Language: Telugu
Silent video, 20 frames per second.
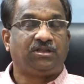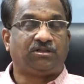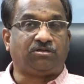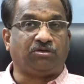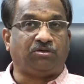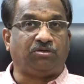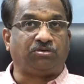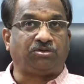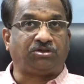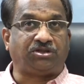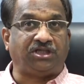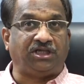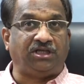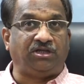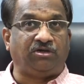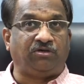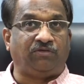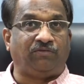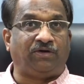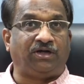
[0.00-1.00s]
సో
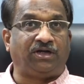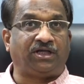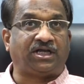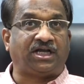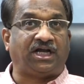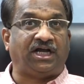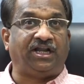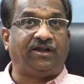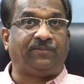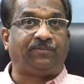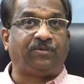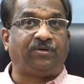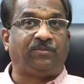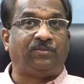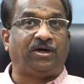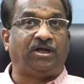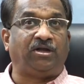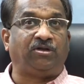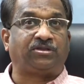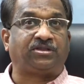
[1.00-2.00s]
తెలుగువాడు కానప్పుడు
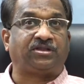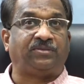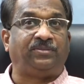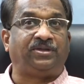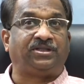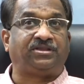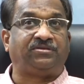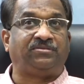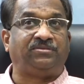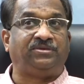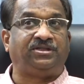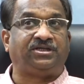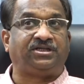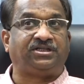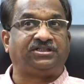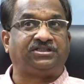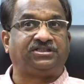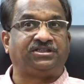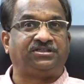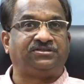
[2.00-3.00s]
మాలో సభ్యత్వం ఎందుకు
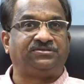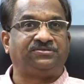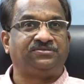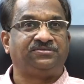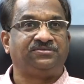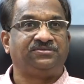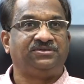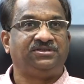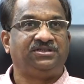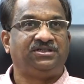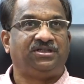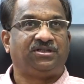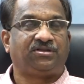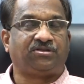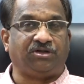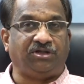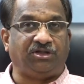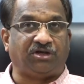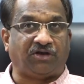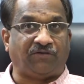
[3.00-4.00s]
ఇచ్చాను
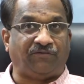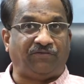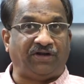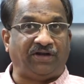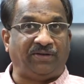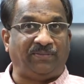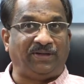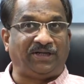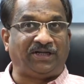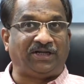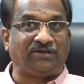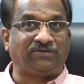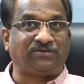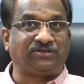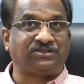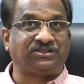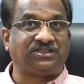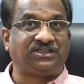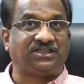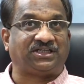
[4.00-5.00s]
సో ఇది ఒక ఫండమెంటల్
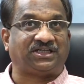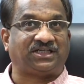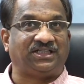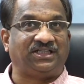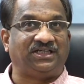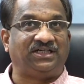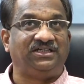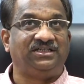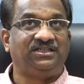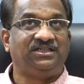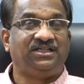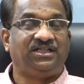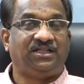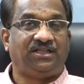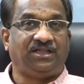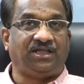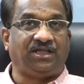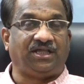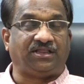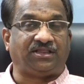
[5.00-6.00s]
క్వశ్చన్ కదా
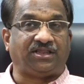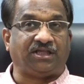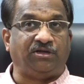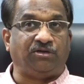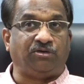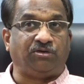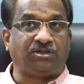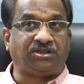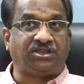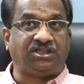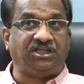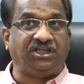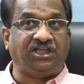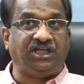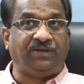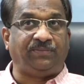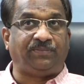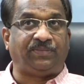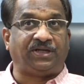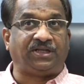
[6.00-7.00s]
ఈ తెలుగు
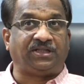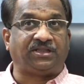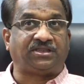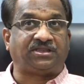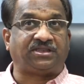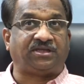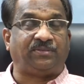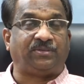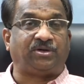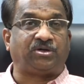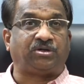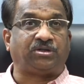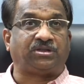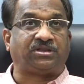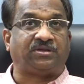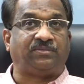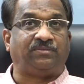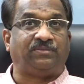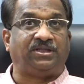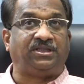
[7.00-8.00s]
సినీ పరిశ్రమకు
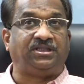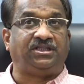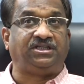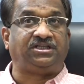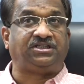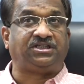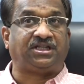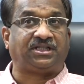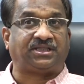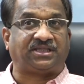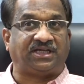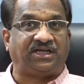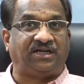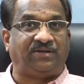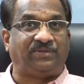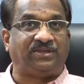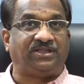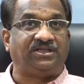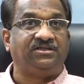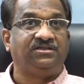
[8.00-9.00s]
సంబంధించిన
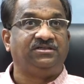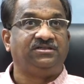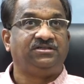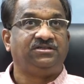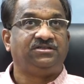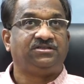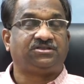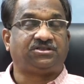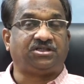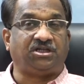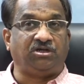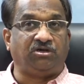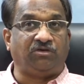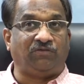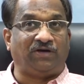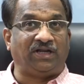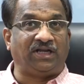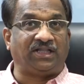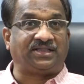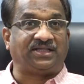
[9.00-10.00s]
సంఘం అది తెలుగు
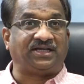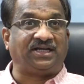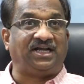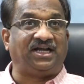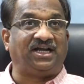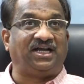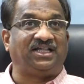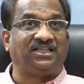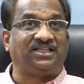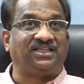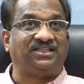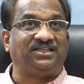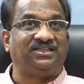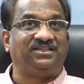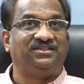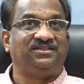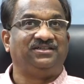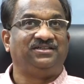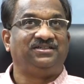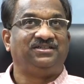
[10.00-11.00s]
వాళ్ళ సంఘం కాదది
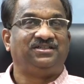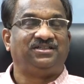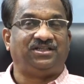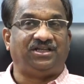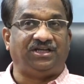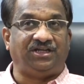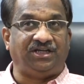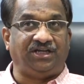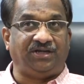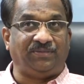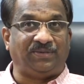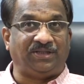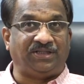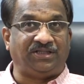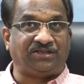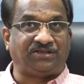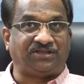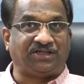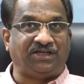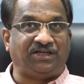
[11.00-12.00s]
రెండింటి
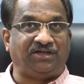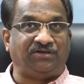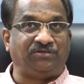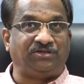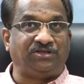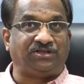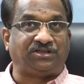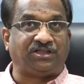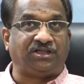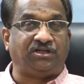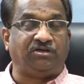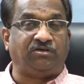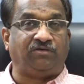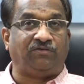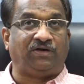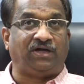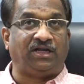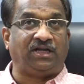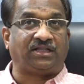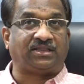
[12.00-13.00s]
మధ్య తేడా ఉంది తెలుగు
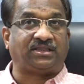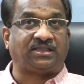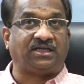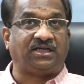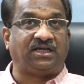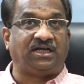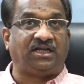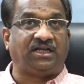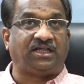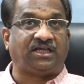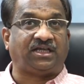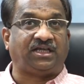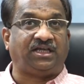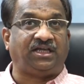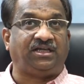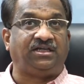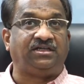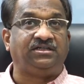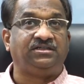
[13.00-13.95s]
వాళ్ళ సంఘానికి